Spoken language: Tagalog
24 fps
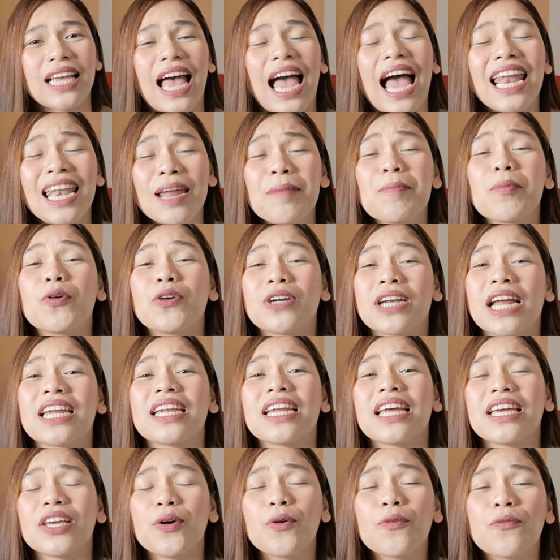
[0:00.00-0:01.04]
Alam ko na
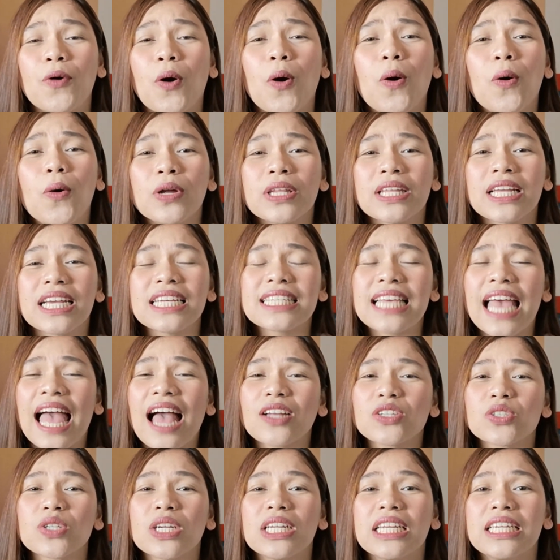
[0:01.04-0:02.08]
na yung phone kasi
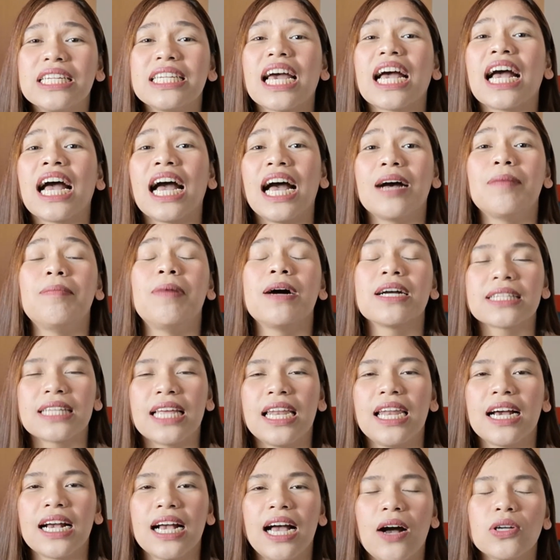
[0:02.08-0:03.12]
actually nakaabang
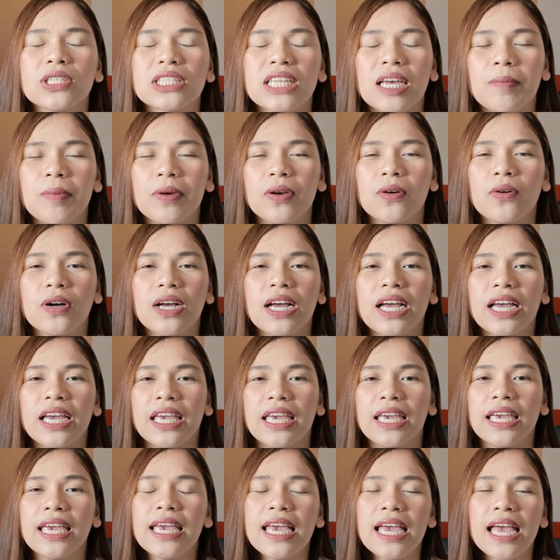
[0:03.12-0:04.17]
talaga ako, sabi ko nga
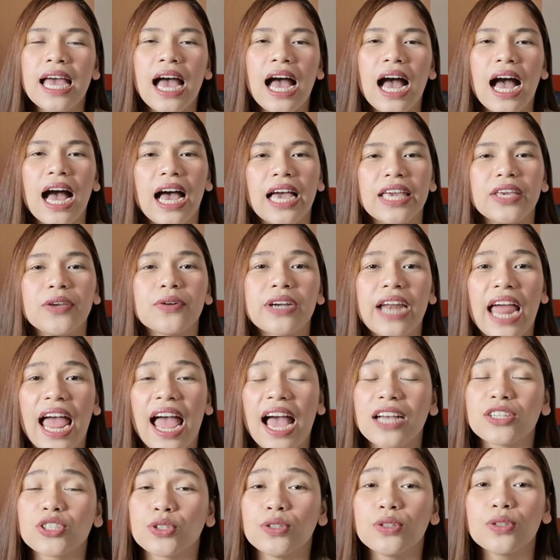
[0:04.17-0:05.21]
eh. Uh, yung
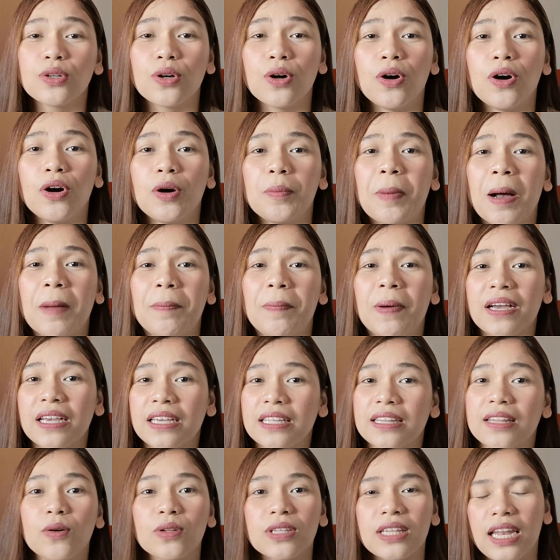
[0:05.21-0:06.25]
reaction ko,
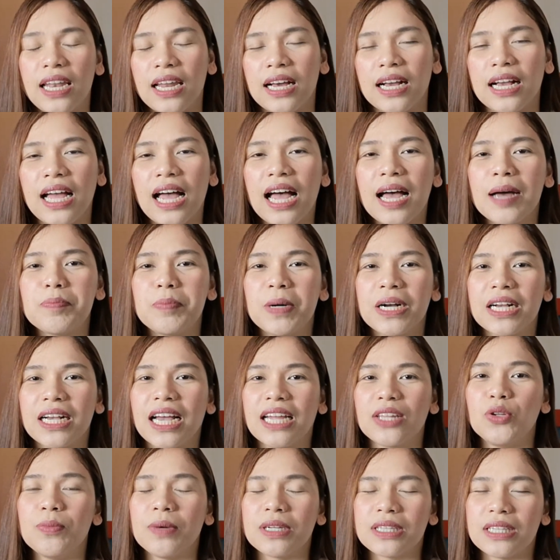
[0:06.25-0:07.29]
papakita ko talaga
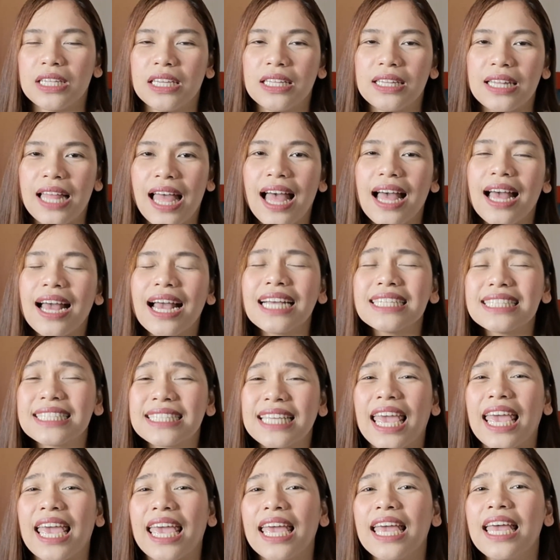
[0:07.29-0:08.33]
pagka dumating na.
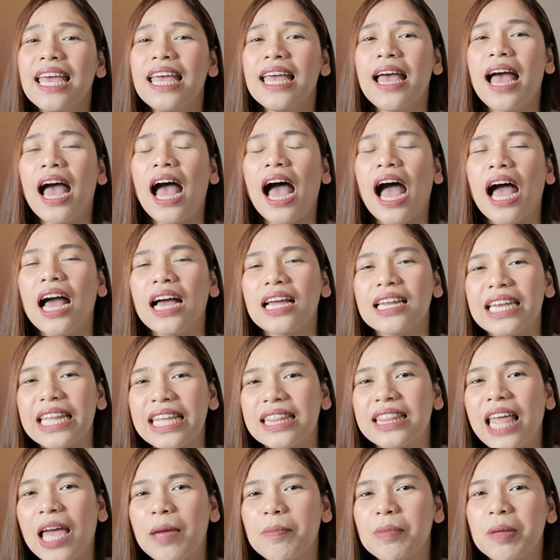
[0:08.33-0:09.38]
Kasi ang
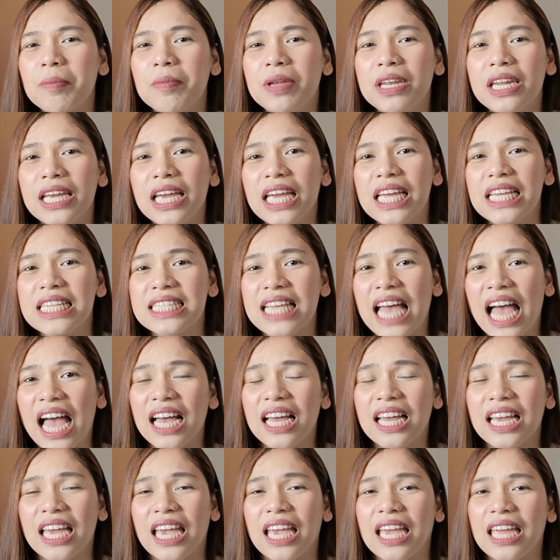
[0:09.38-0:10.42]
lead time na binigay
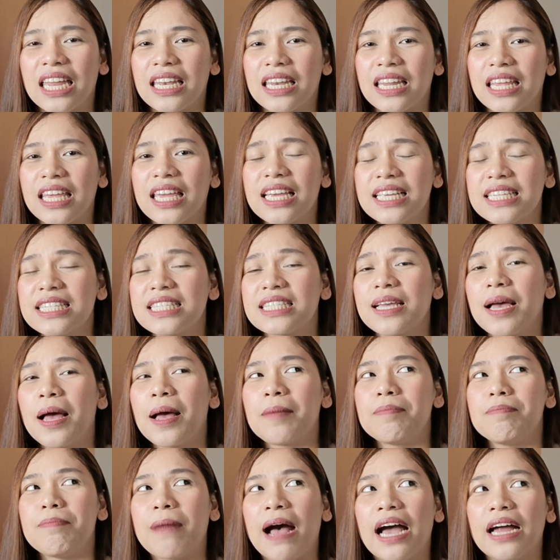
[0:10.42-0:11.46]
sa akin is
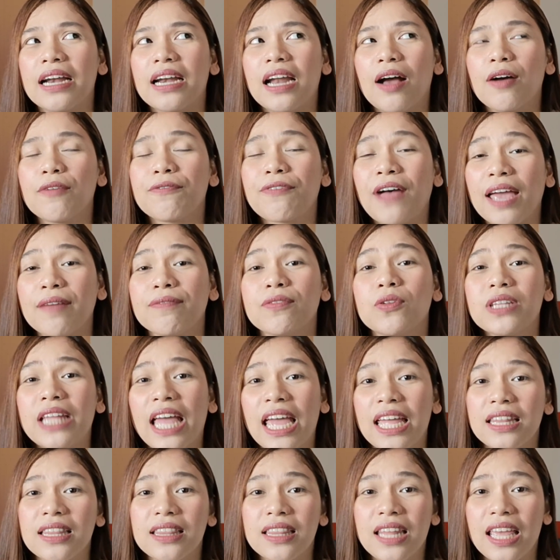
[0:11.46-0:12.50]
parang 5 to
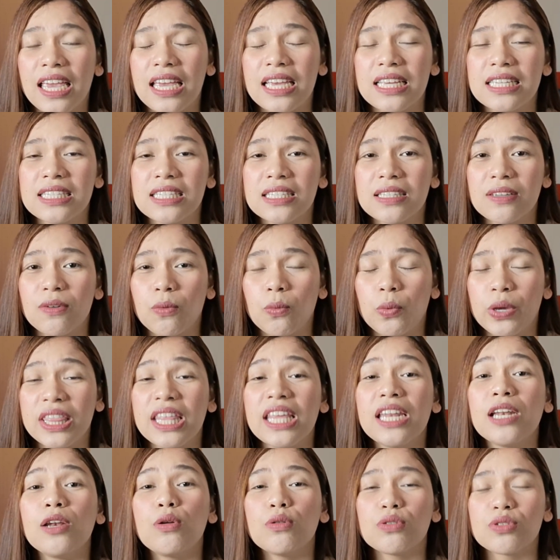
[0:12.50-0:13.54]
10 days
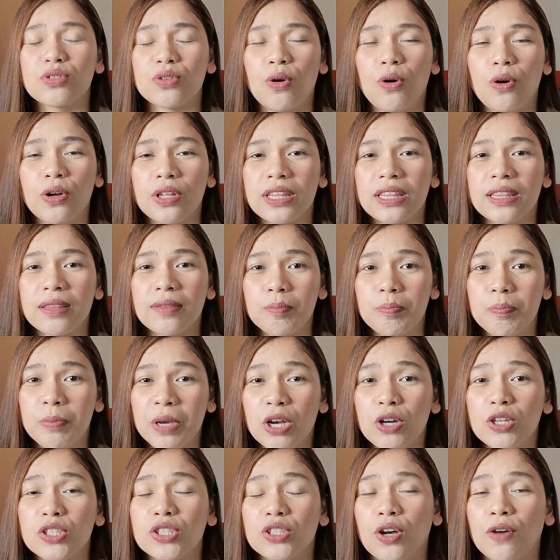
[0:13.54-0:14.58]
within Luzon
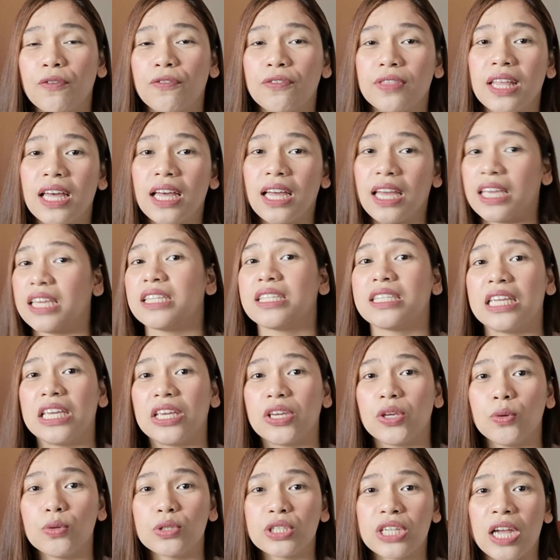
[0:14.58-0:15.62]
because of the
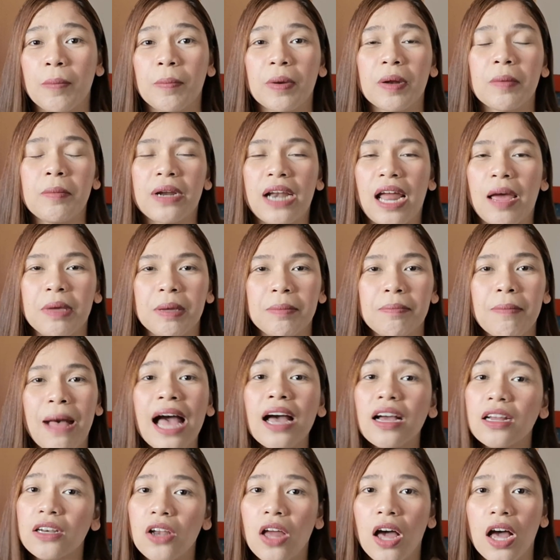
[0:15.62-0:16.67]
ECQ. Siyempre, maraming
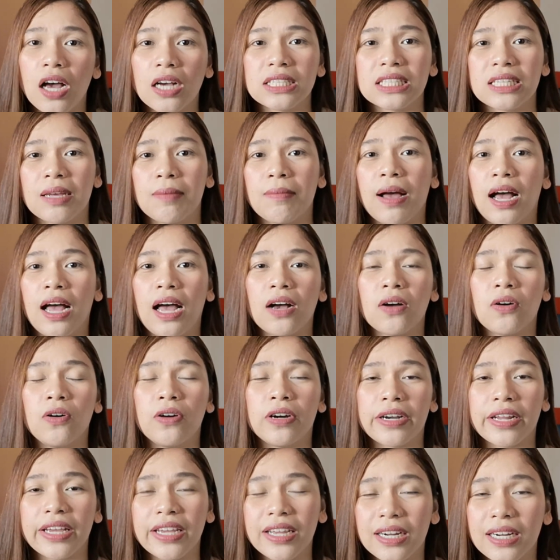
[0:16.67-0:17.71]
backlog sa mga
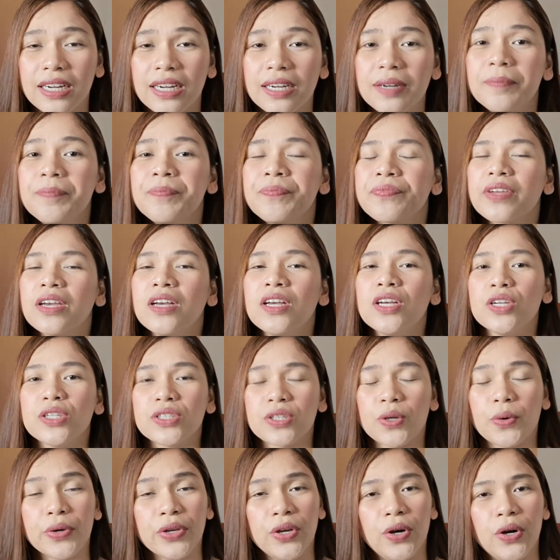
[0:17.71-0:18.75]
courier.
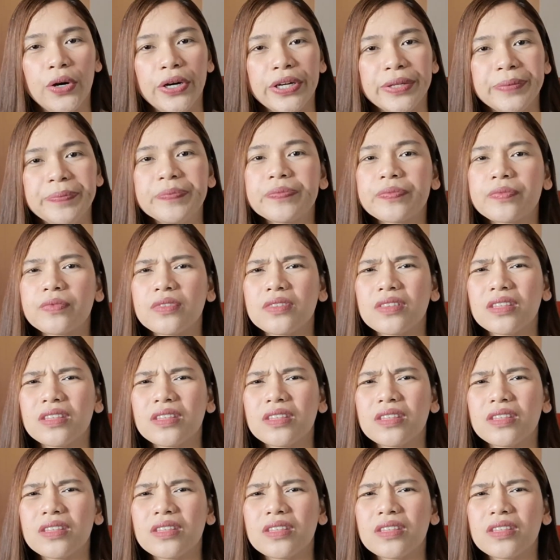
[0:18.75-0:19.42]
So, yun.